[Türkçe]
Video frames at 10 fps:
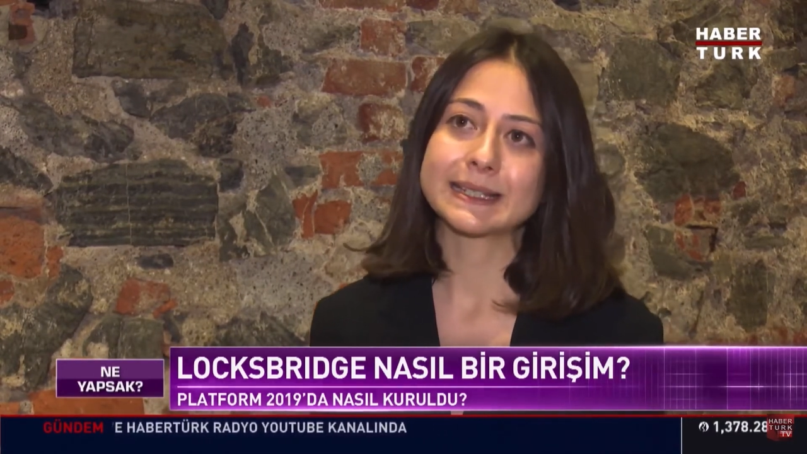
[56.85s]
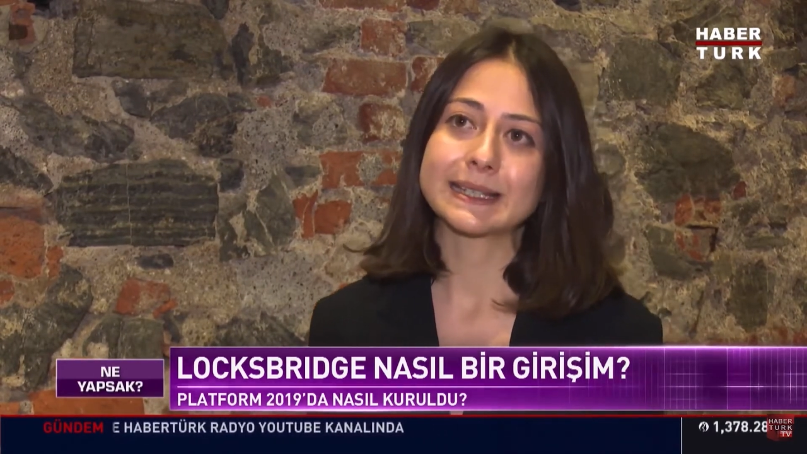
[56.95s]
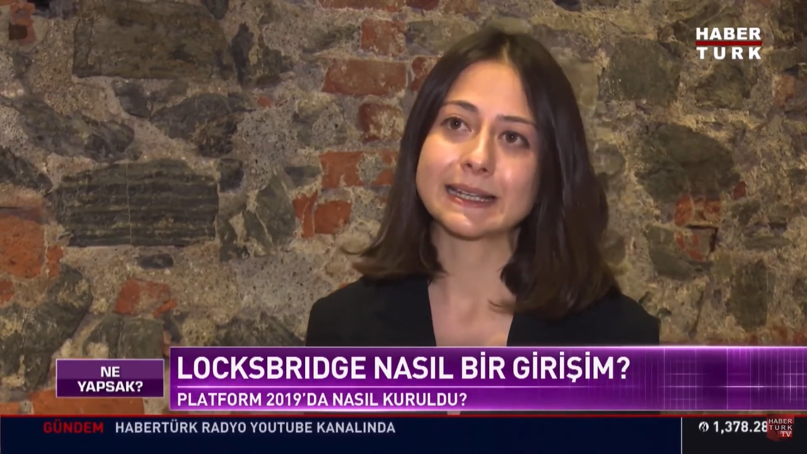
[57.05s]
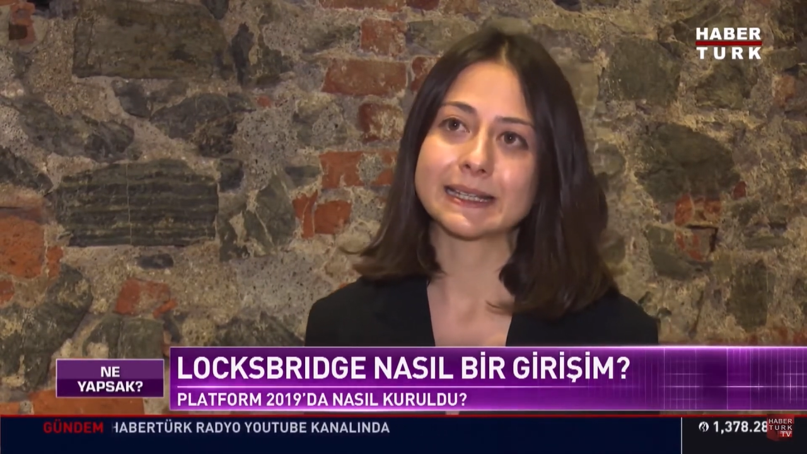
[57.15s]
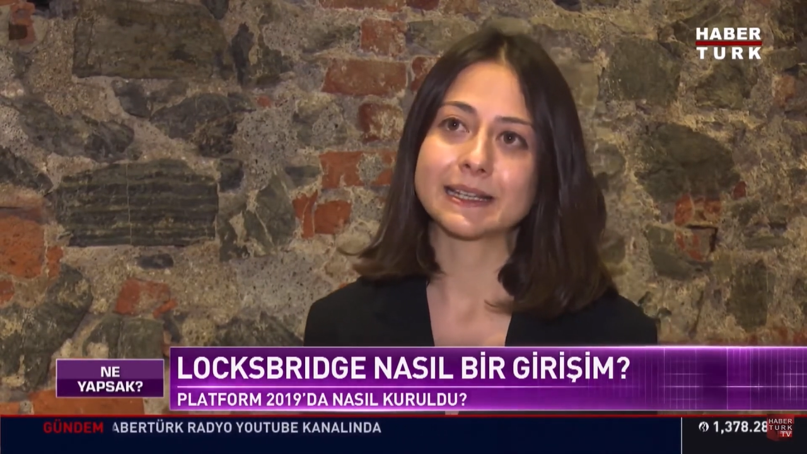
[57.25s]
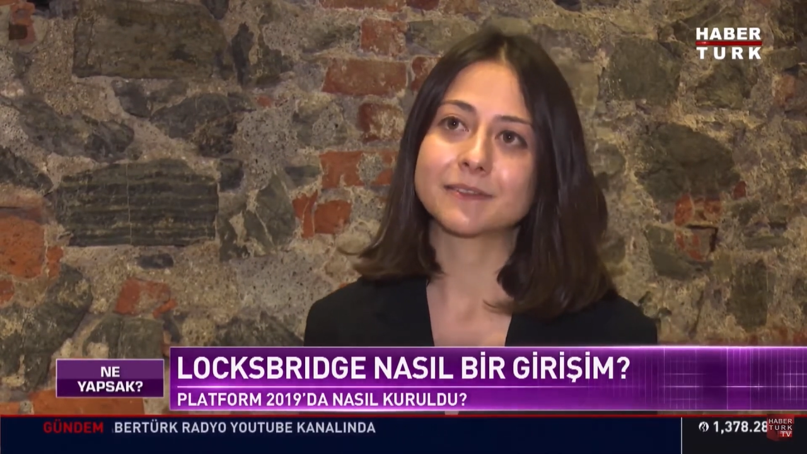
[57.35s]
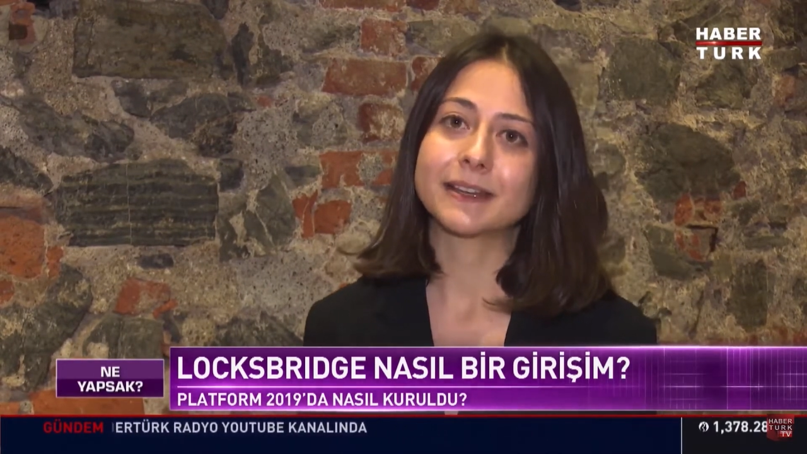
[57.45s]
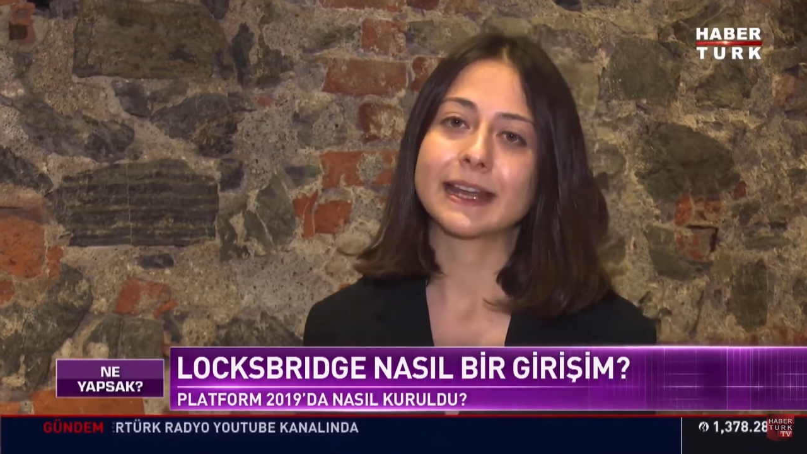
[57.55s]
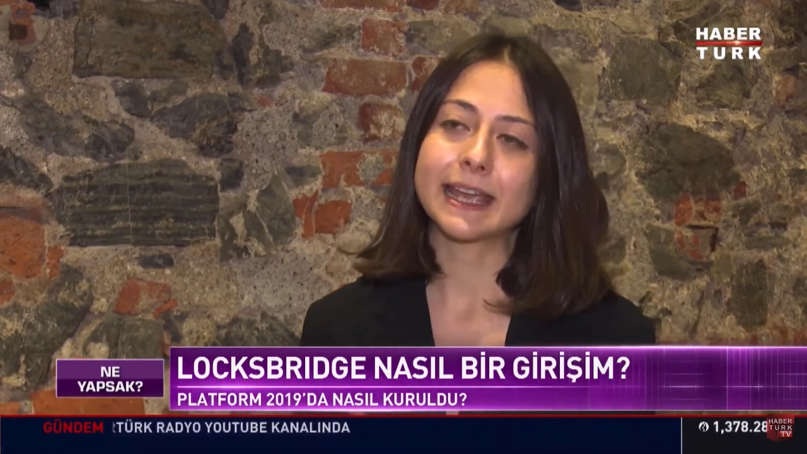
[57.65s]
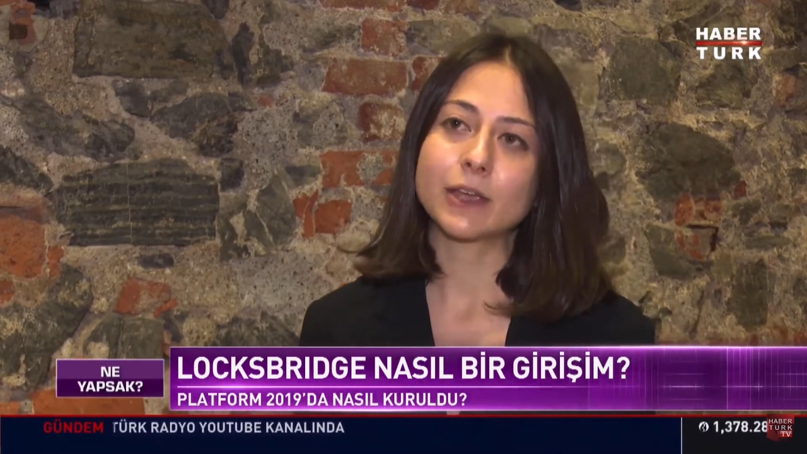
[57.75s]
istediklerini
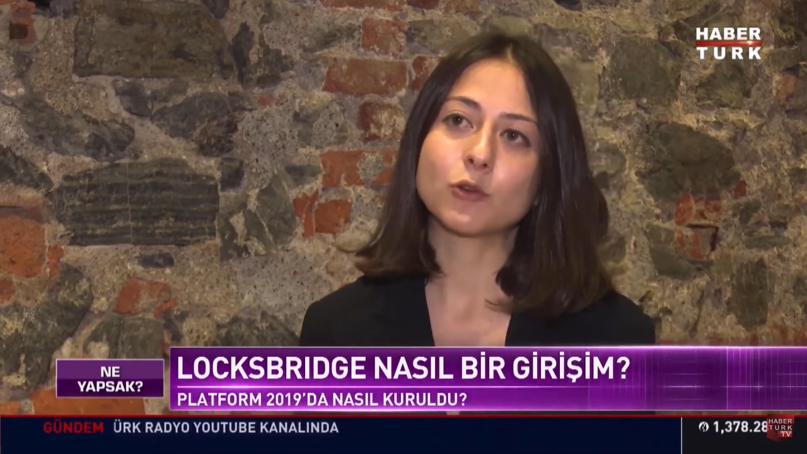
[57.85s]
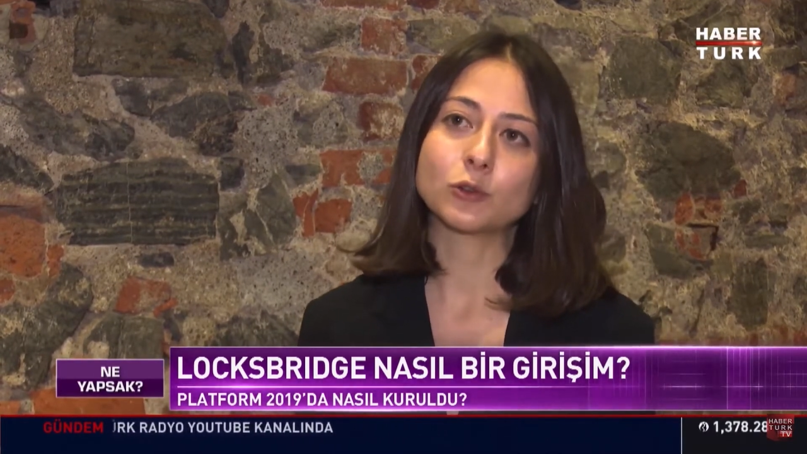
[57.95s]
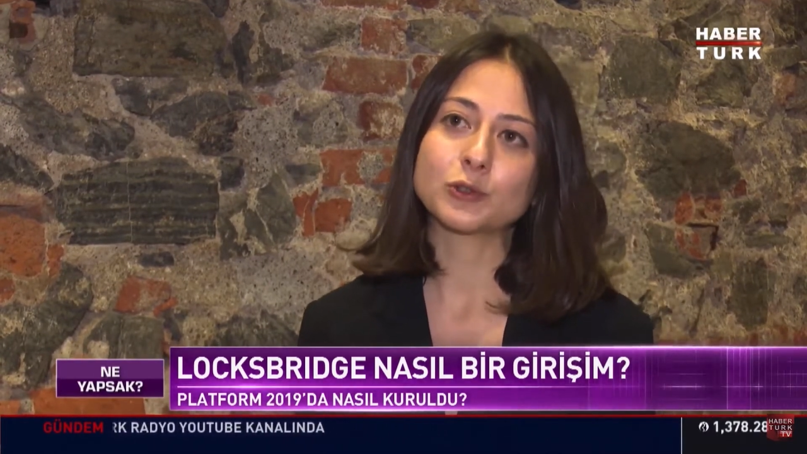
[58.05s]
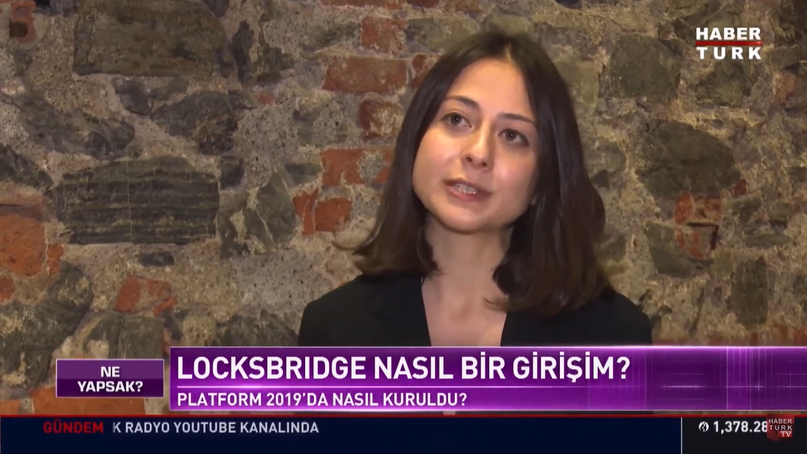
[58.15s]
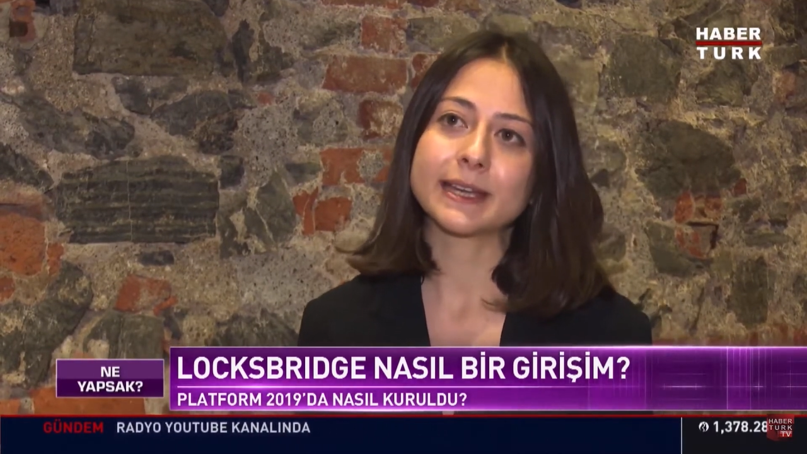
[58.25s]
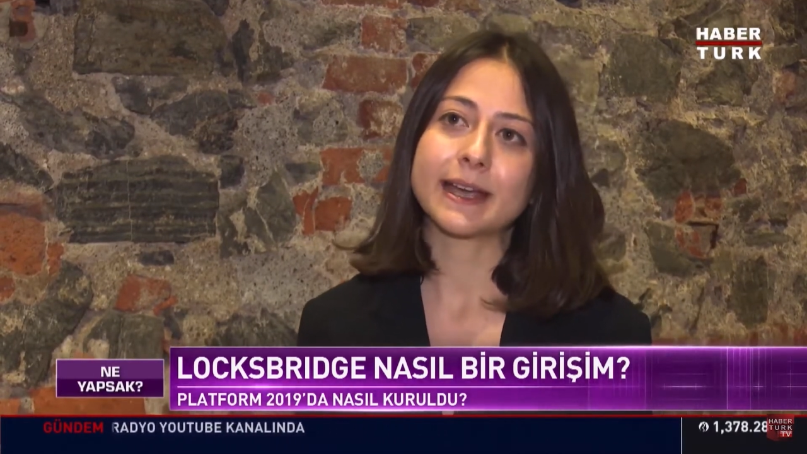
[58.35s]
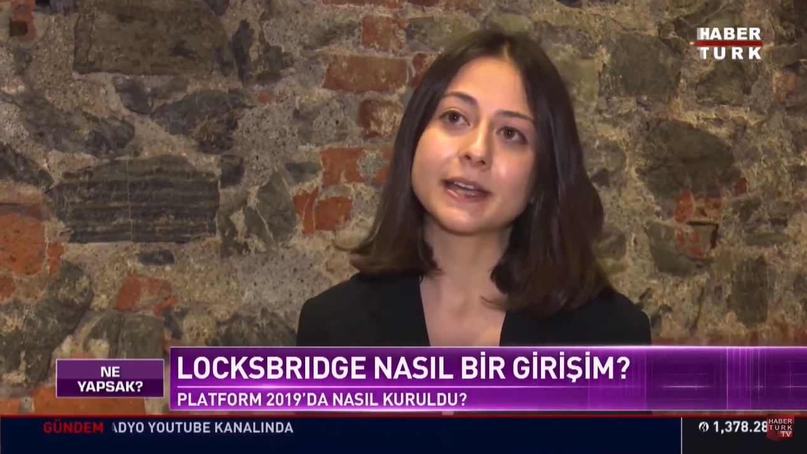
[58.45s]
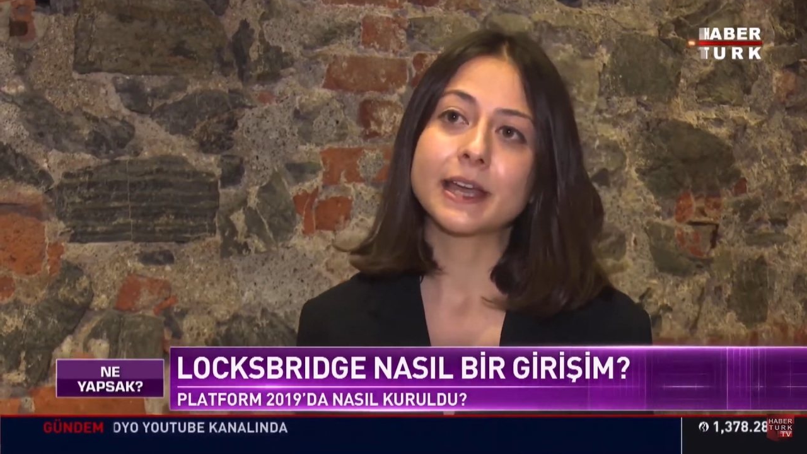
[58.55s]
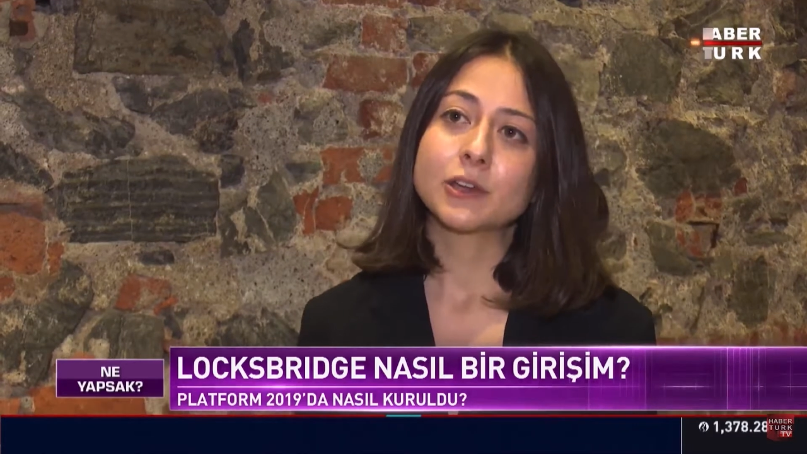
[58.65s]
ve ne olursa eğer